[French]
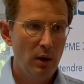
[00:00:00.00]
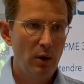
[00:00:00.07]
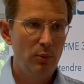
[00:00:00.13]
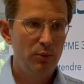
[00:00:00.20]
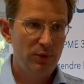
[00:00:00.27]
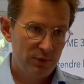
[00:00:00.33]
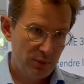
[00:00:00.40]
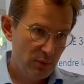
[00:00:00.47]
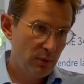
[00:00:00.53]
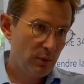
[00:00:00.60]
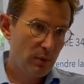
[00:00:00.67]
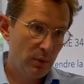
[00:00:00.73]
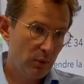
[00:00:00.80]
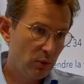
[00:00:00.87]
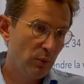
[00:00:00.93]
puisque
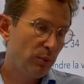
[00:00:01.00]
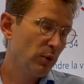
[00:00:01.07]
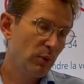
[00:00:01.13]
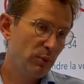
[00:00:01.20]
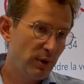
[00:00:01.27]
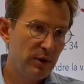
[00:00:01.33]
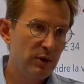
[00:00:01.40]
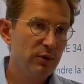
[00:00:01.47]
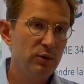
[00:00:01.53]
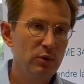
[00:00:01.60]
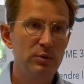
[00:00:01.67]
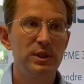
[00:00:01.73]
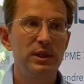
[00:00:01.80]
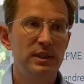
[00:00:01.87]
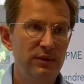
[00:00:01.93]
le groupement d'employeurs, son
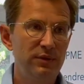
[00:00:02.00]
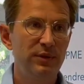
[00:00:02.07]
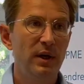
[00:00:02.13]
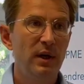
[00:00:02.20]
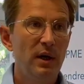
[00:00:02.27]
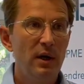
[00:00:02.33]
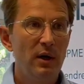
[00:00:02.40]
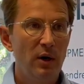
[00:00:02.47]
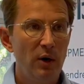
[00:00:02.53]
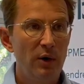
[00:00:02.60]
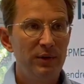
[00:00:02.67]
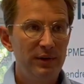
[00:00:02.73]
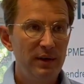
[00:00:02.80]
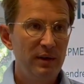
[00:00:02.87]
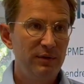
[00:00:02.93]
objectif,
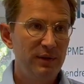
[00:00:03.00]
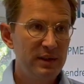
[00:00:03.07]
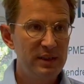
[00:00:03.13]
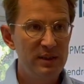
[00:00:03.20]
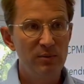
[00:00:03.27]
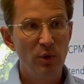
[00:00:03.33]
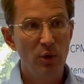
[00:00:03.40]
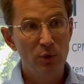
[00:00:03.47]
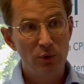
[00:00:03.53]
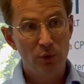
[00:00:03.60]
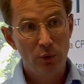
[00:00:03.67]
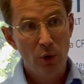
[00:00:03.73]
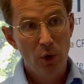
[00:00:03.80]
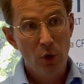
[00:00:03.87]
c'est effectivement de